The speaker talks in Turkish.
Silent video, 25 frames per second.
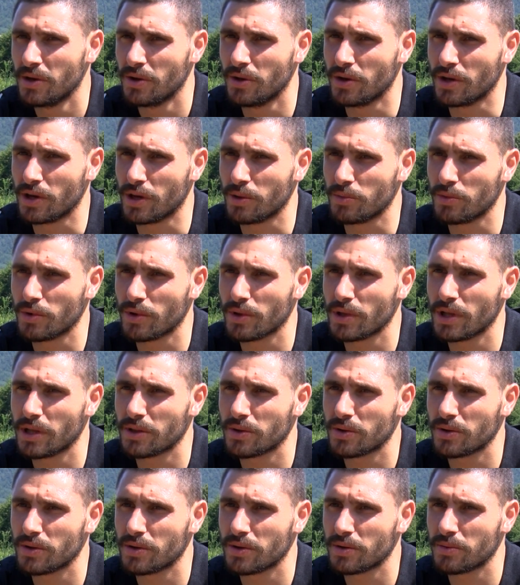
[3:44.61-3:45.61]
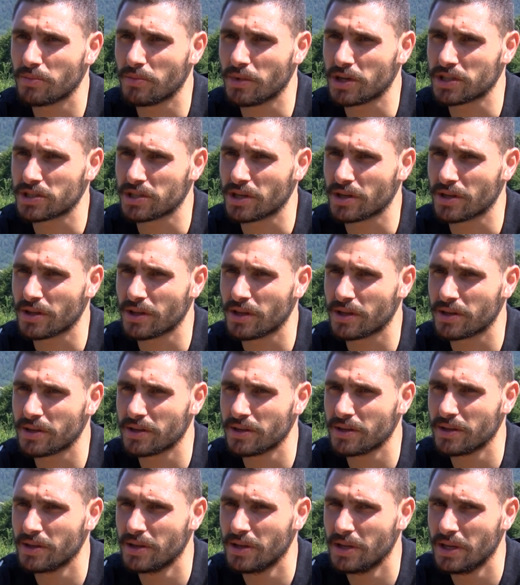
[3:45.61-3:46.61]
Önemli olan o
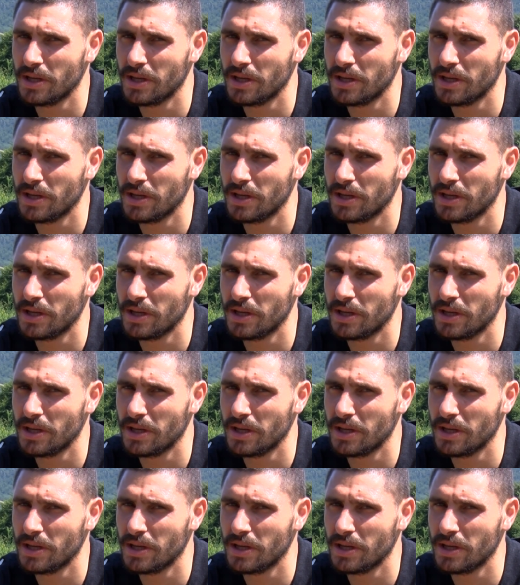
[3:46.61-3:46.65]
başarıları